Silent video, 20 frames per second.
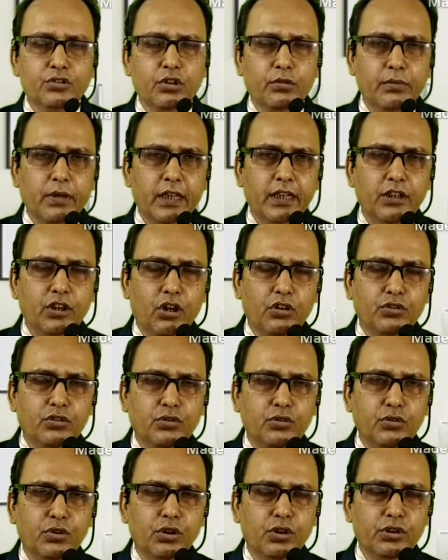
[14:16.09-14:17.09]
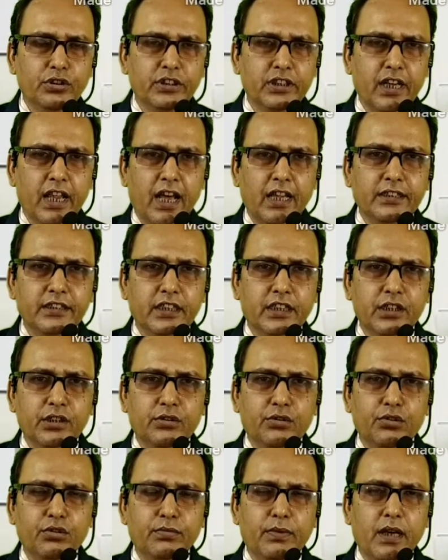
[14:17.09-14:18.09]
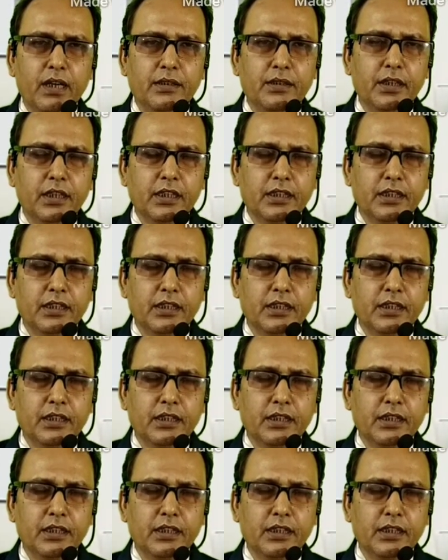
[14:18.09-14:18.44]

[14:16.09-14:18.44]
তোমরা এই অঙ্কগুলো হচ্ছে না দেখে করবা